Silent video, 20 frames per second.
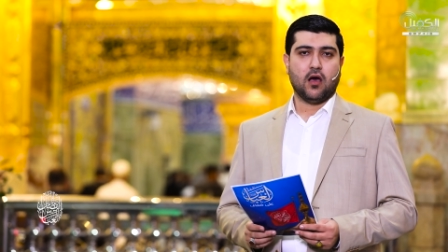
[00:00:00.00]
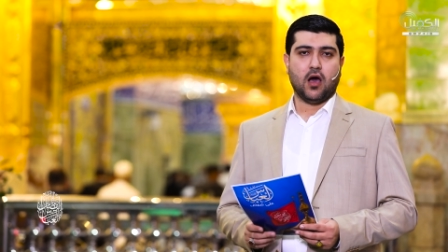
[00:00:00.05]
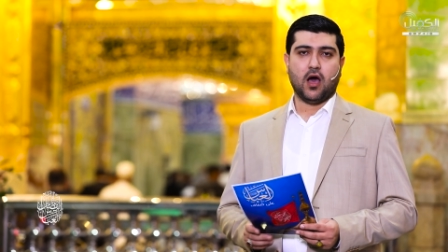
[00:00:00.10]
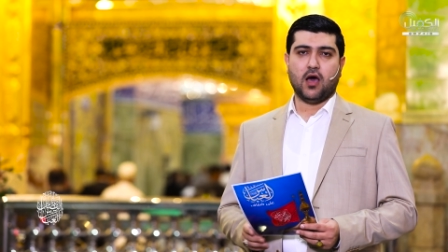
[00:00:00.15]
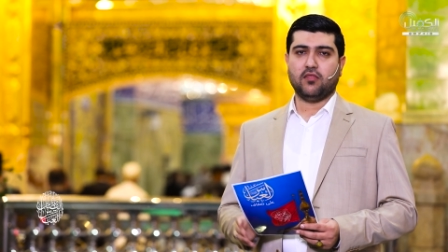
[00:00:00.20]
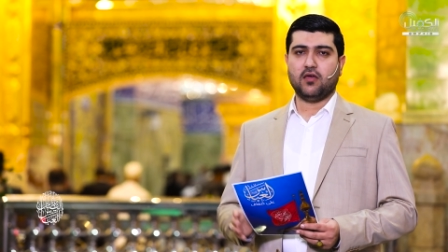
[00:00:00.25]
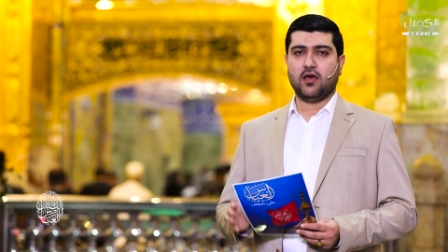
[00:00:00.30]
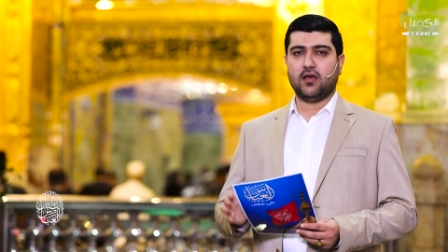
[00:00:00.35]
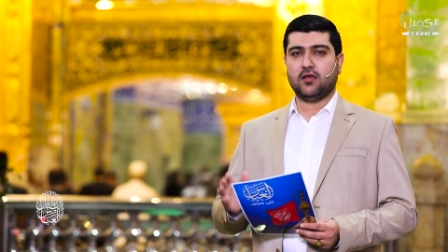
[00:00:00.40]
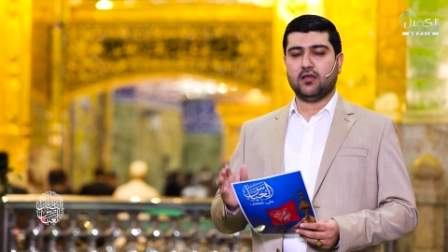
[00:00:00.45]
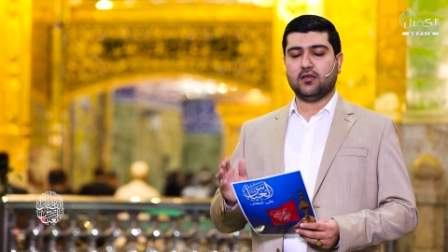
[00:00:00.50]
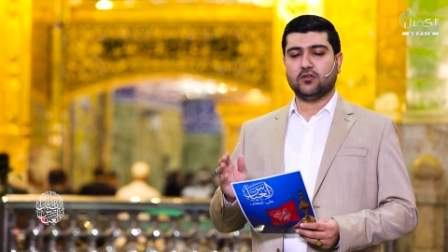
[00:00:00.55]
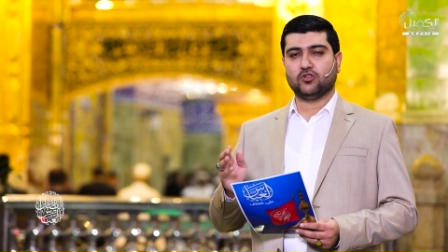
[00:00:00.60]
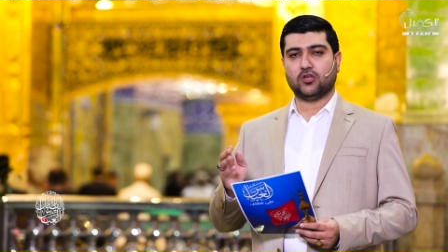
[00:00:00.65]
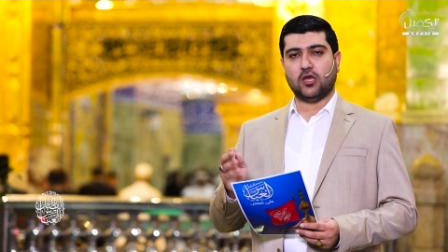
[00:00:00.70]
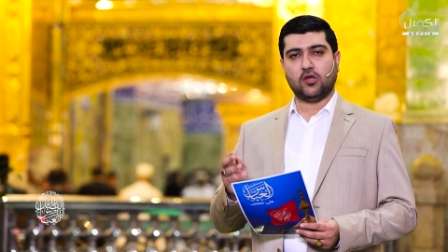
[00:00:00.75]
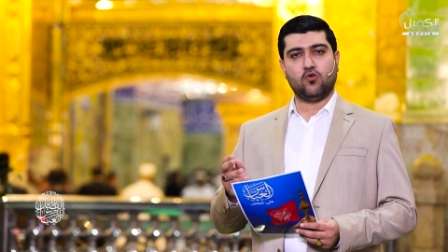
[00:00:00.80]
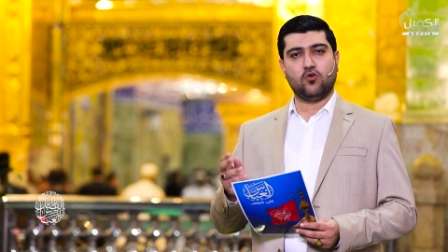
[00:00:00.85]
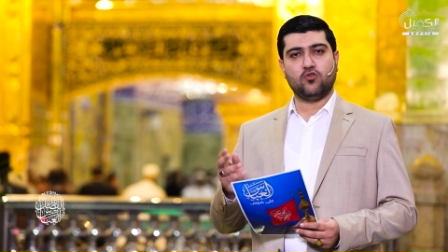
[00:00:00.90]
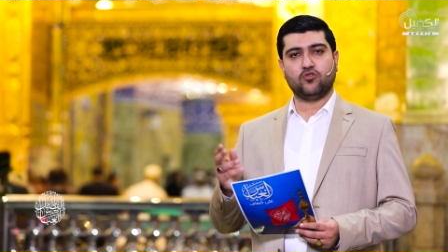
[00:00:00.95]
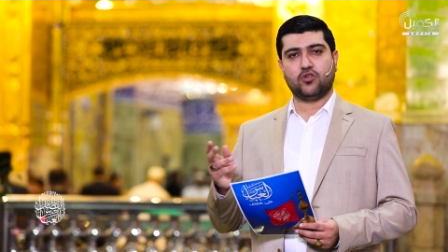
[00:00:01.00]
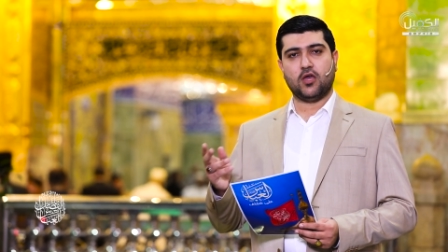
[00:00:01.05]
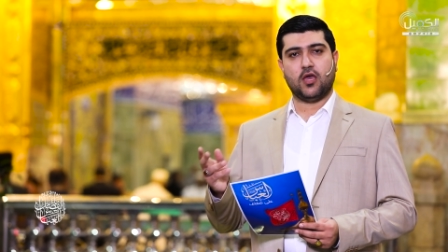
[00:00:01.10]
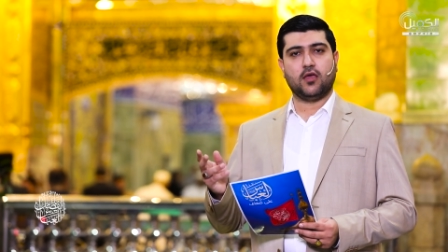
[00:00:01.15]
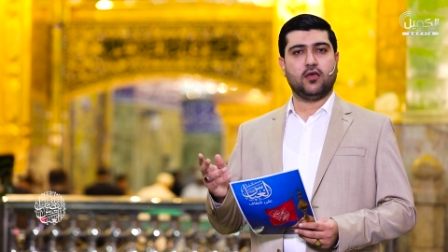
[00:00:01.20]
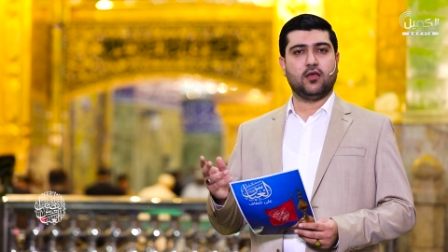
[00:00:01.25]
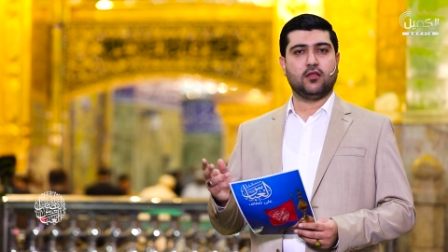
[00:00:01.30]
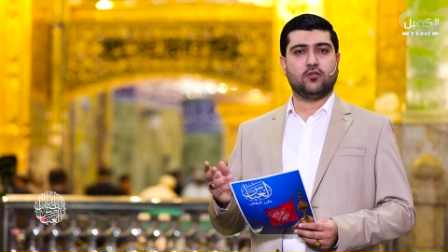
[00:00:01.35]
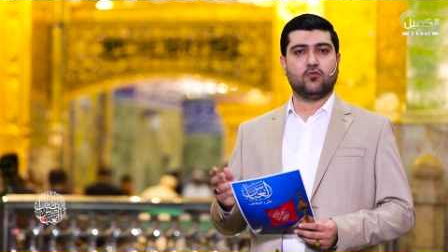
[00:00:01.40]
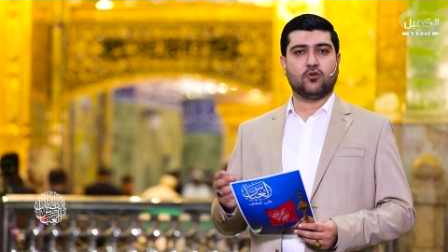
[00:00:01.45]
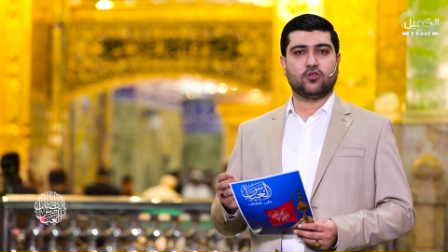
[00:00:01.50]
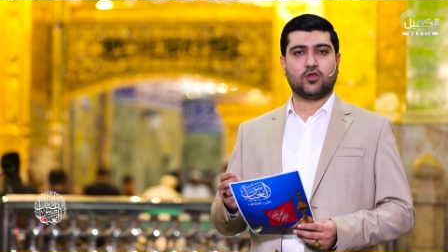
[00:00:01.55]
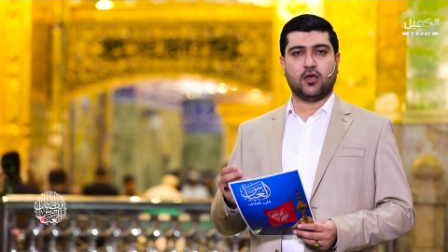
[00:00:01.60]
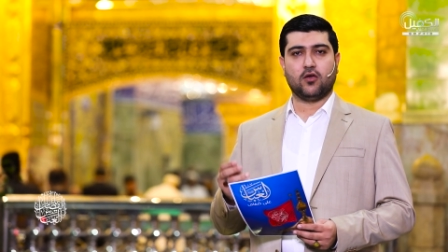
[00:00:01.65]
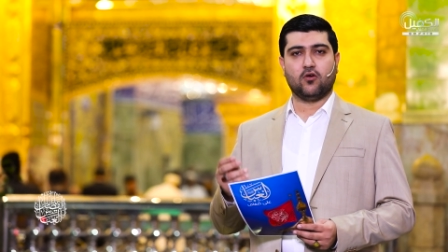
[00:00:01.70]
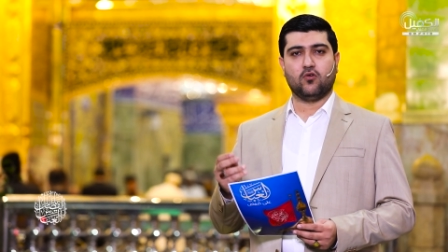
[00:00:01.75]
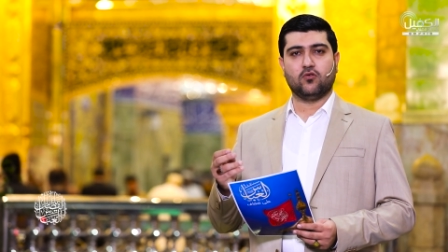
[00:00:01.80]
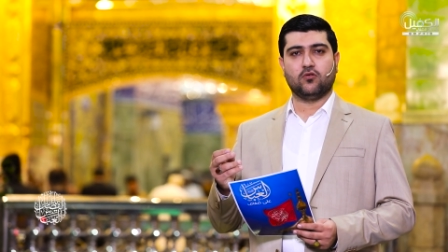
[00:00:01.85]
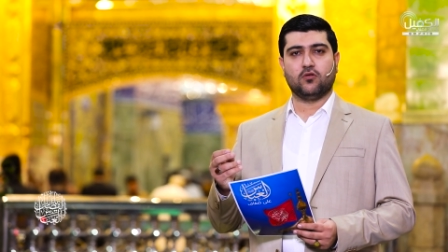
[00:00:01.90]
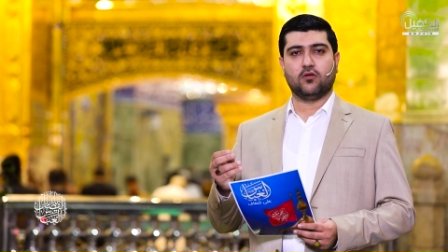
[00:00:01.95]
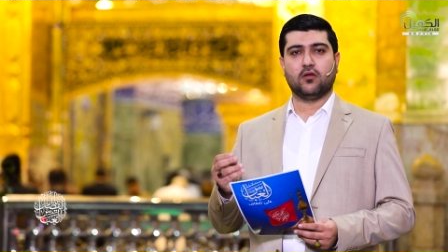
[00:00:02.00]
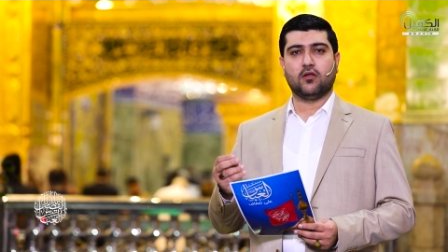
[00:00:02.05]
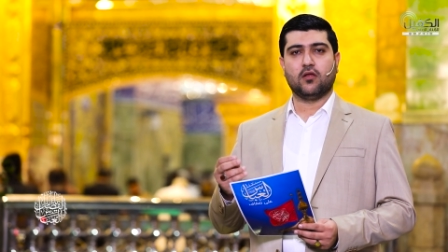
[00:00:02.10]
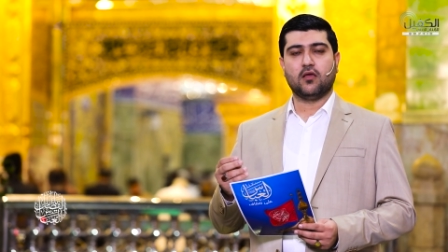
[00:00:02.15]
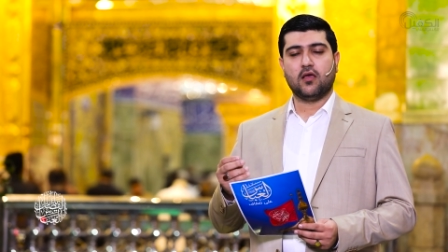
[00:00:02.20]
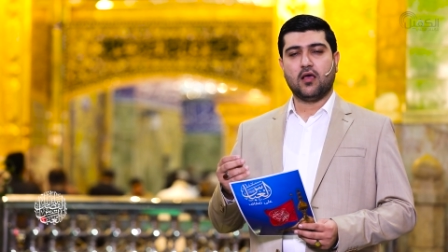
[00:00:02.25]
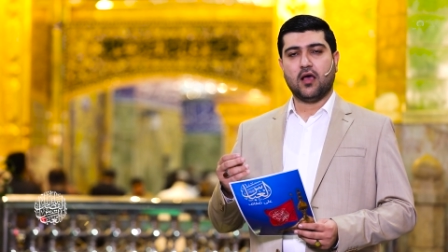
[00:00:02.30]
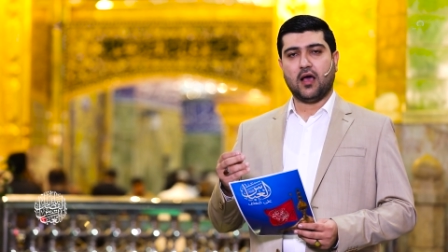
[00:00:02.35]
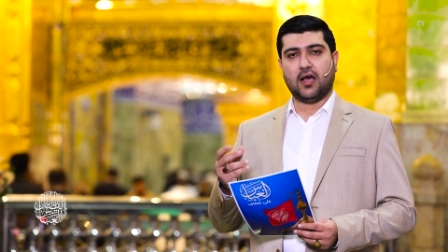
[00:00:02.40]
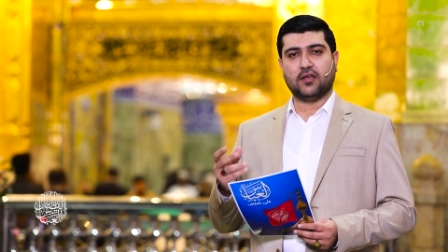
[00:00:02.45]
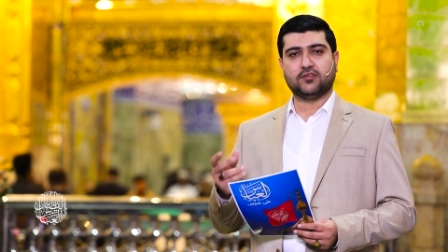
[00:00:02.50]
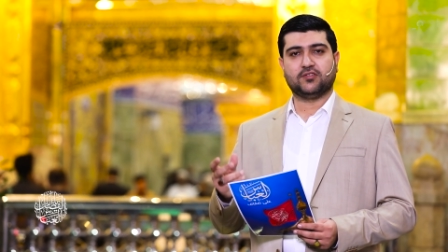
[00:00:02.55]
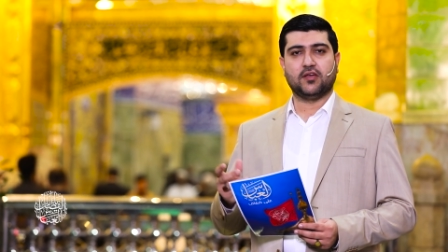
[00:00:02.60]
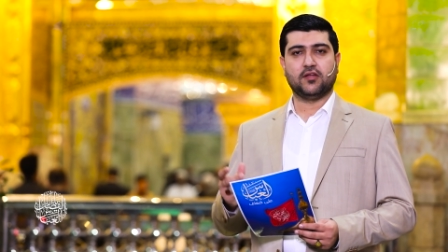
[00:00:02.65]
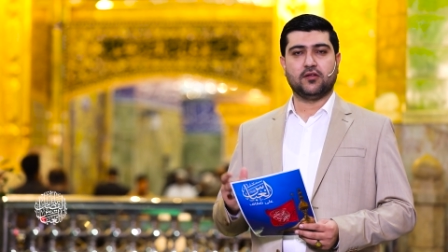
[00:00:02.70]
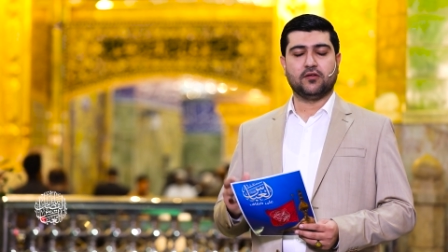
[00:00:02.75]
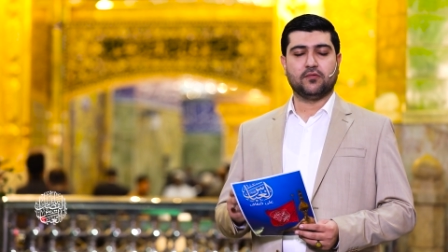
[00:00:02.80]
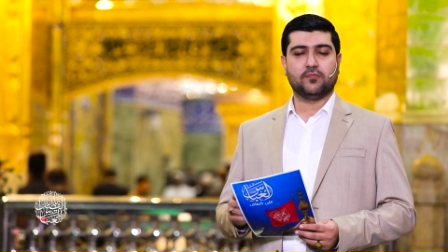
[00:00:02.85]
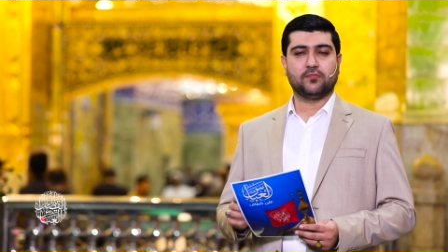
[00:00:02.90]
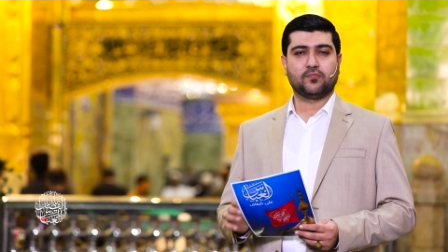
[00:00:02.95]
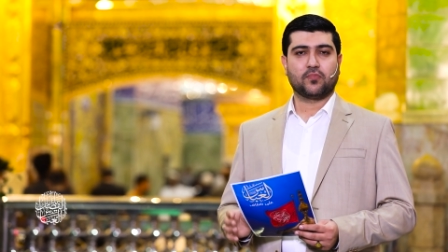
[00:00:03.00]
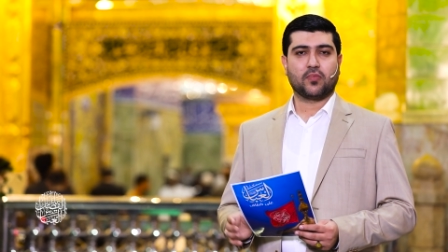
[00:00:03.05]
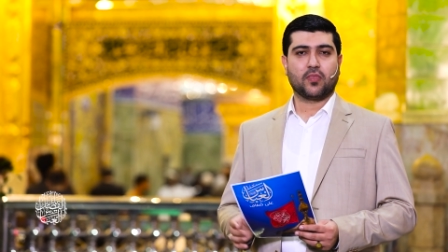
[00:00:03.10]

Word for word: هذا شيء جيد وشيء حسن